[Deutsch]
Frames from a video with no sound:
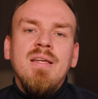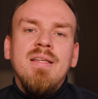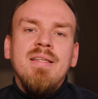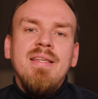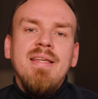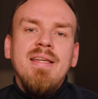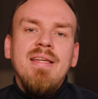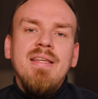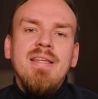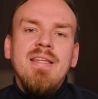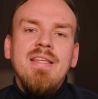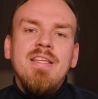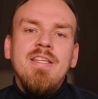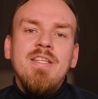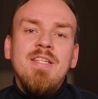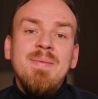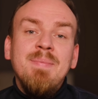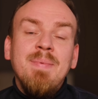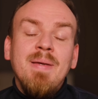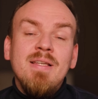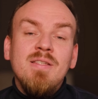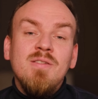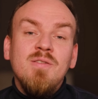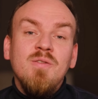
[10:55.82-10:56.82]
den
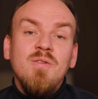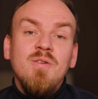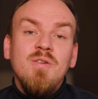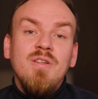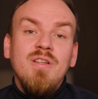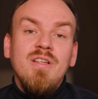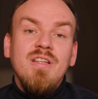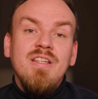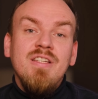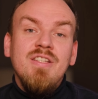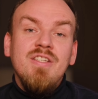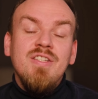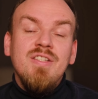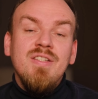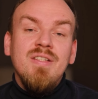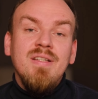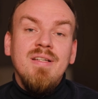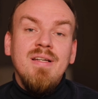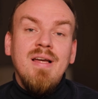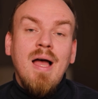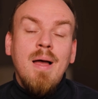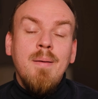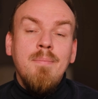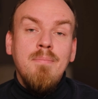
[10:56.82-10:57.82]
ich persönlich
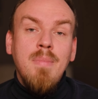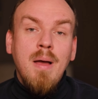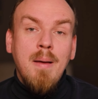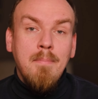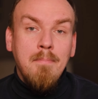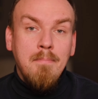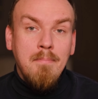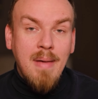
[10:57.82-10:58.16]
am